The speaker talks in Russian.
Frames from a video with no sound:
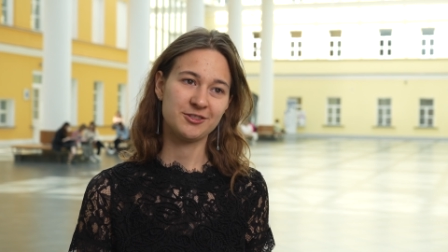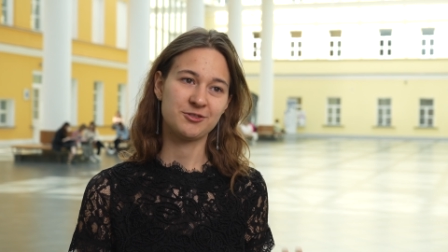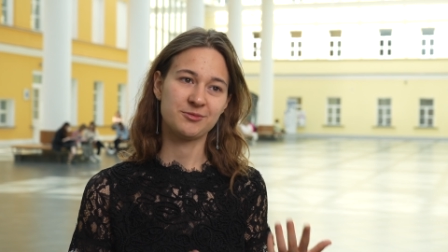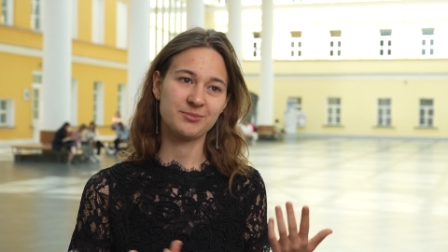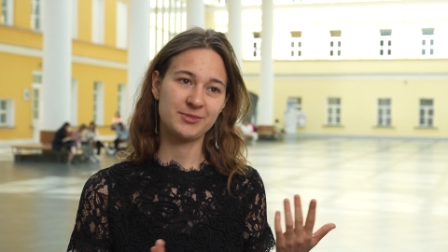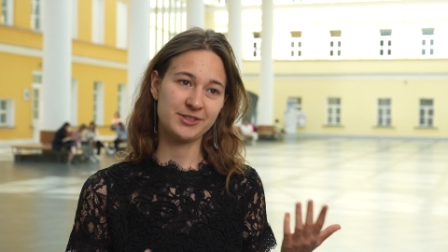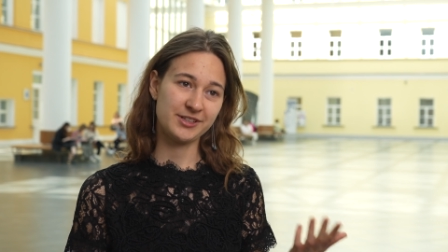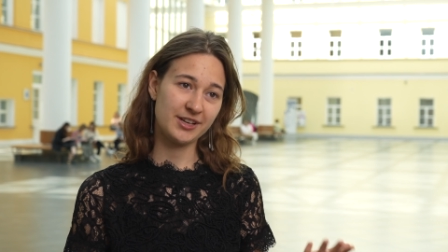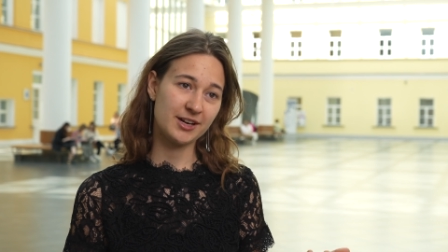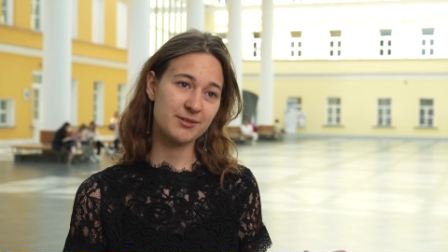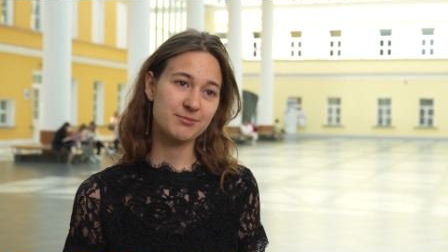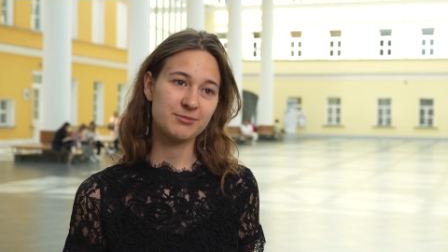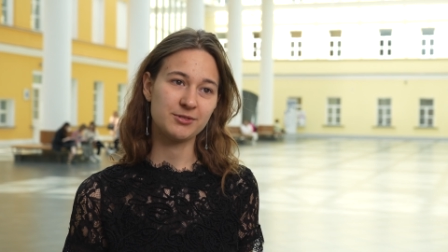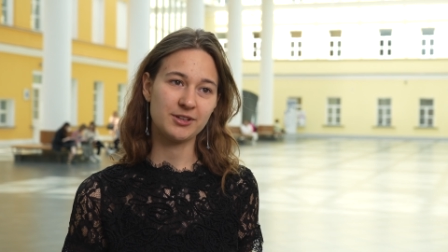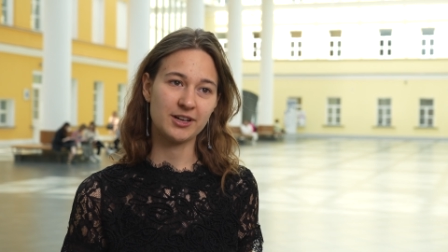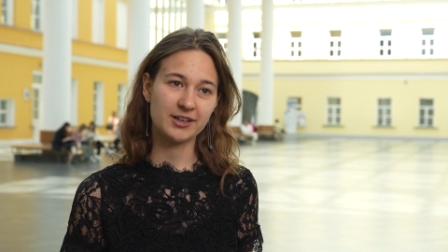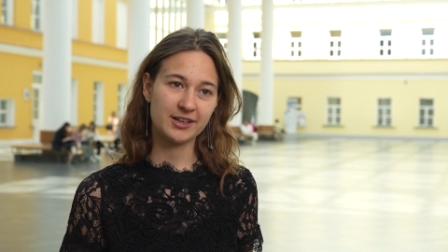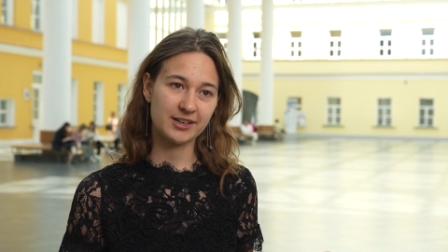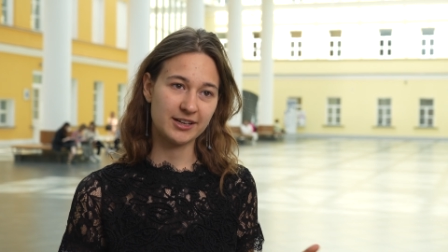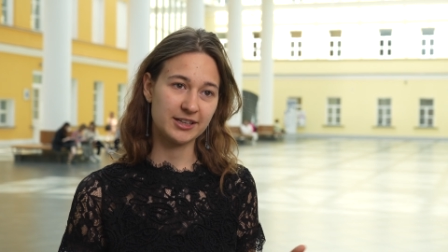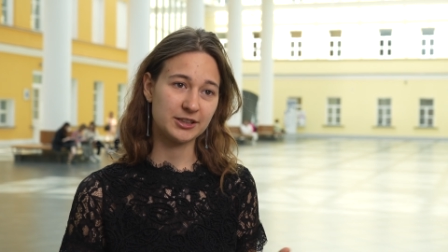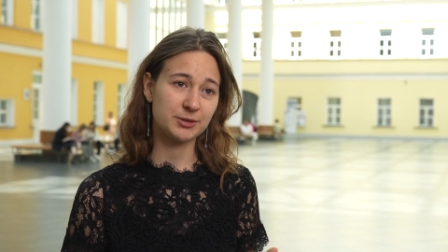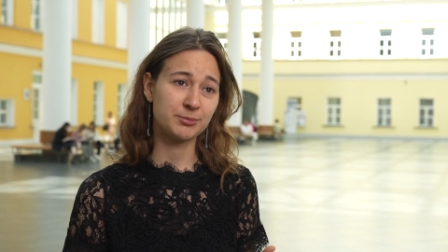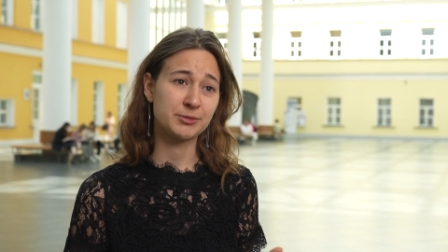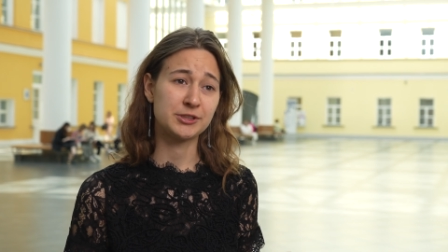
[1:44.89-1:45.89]
у меня была
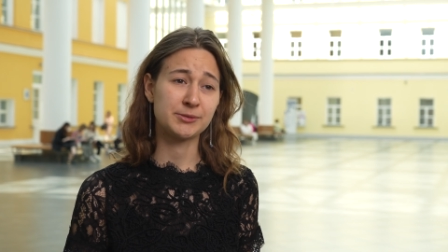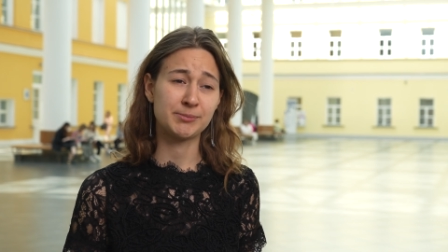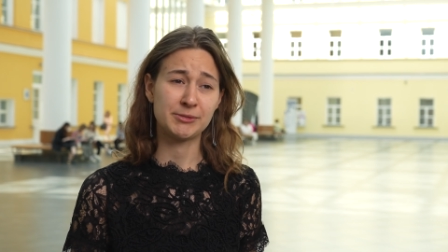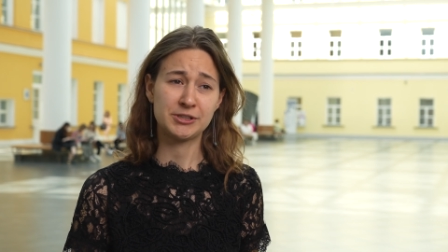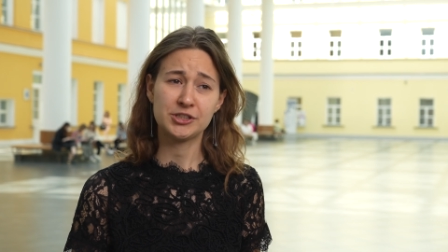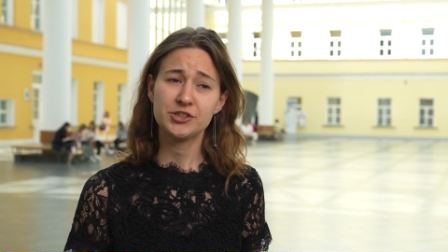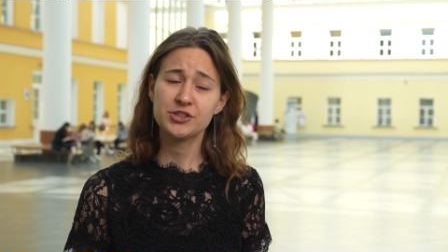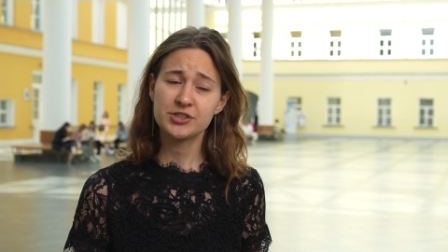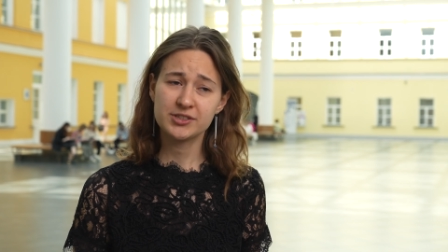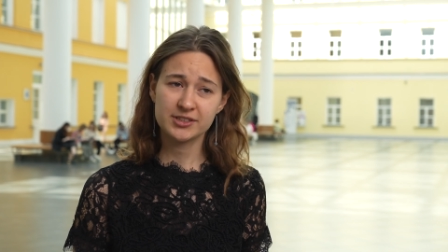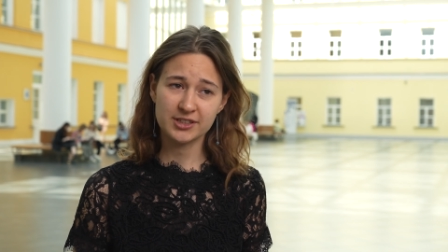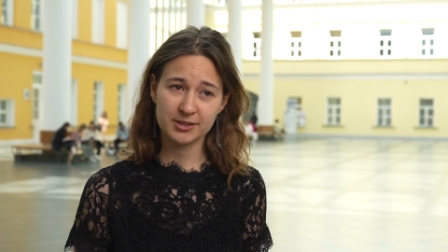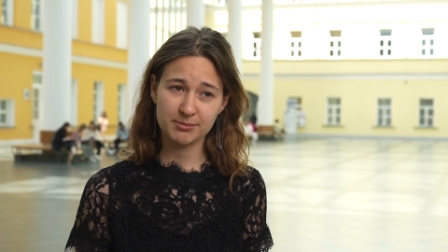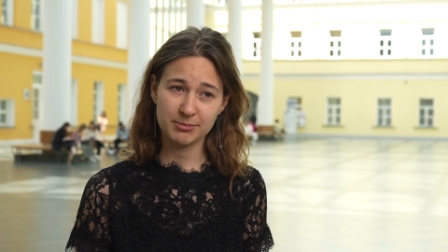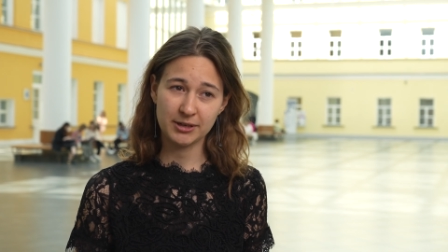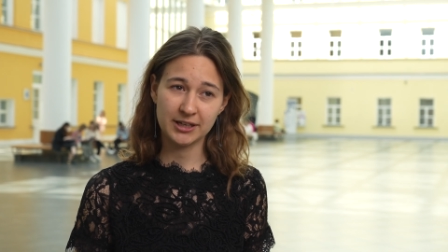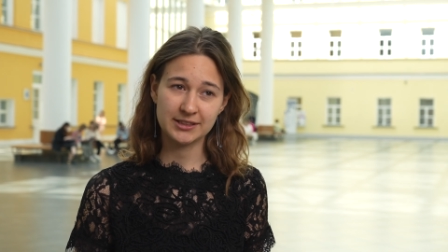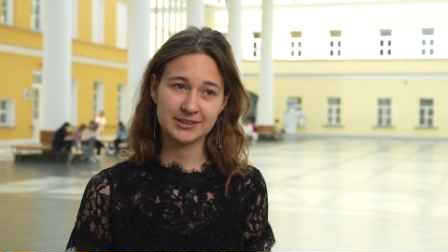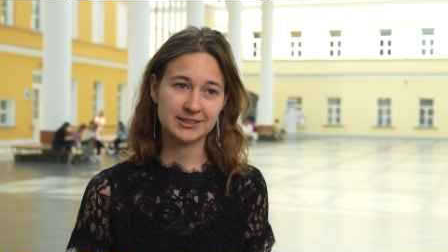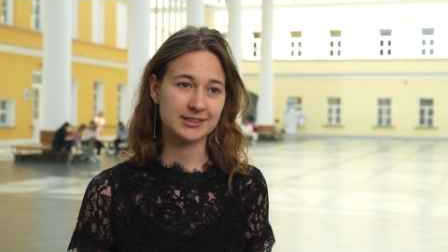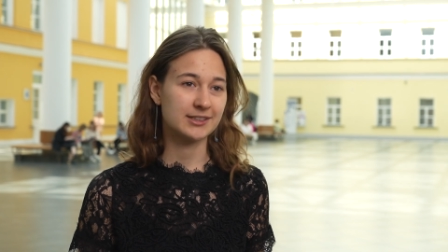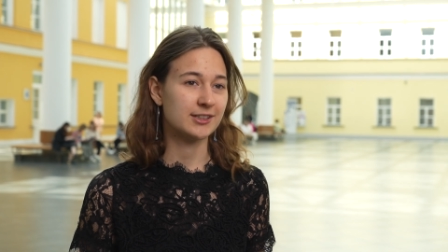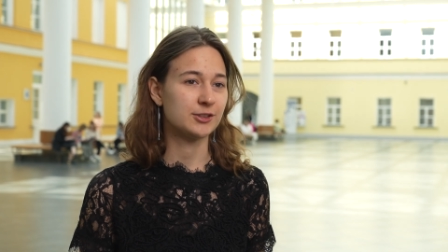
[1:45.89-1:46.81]
какая-то математическая база,